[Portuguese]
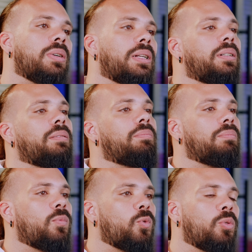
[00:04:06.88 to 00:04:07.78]
Gran,
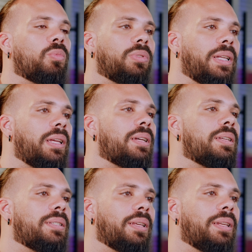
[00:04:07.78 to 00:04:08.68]
como tem a
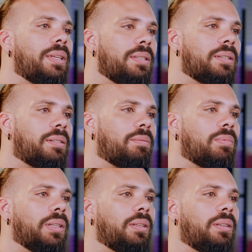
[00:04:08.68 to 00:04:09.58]
excelência
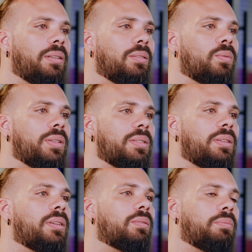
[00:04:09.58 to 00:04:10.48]
em, no
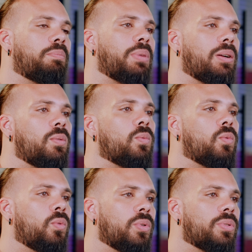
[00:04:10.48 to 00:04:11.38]
ensino para
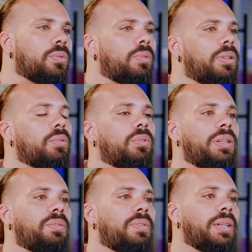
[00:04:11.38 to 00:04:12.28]
concurso, eu
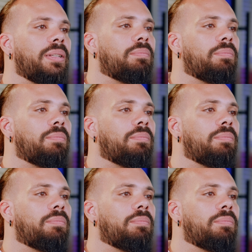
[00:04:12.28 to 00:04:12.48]
olhei e falei,